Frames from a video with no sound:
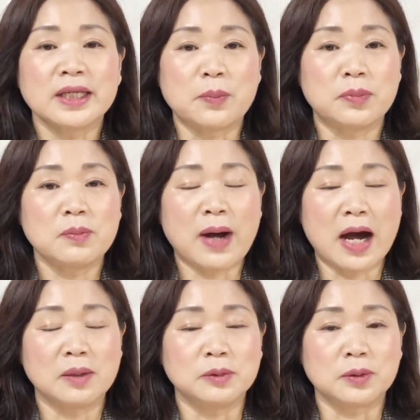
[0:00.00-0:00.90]
예쁜
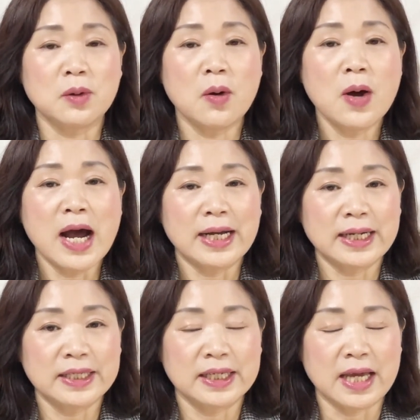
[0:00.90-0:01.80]
마음으로
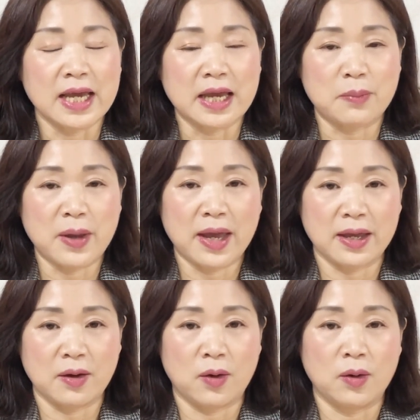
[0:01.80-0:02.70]
하나님께
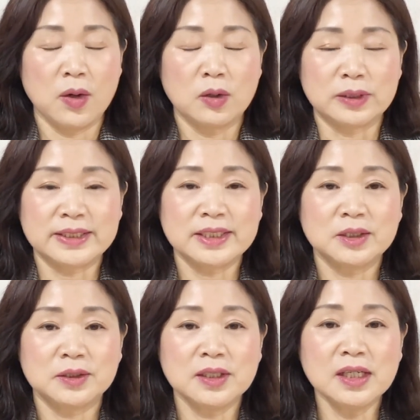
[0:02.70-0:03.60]
예배해요. 우리
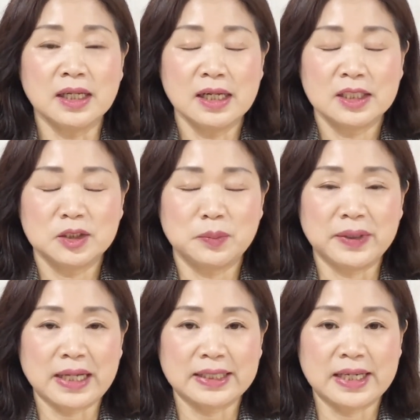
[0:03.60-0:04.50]
친구들
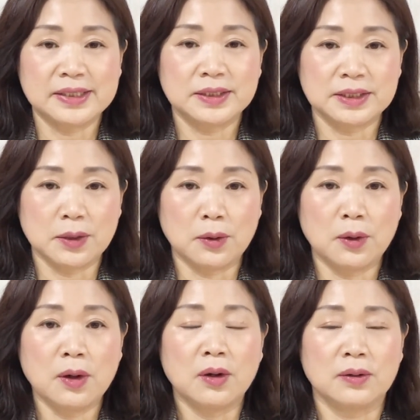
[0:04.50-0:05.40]
준비 다
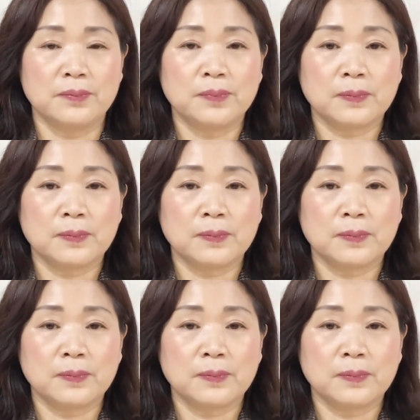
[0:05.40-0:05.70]
됐죠?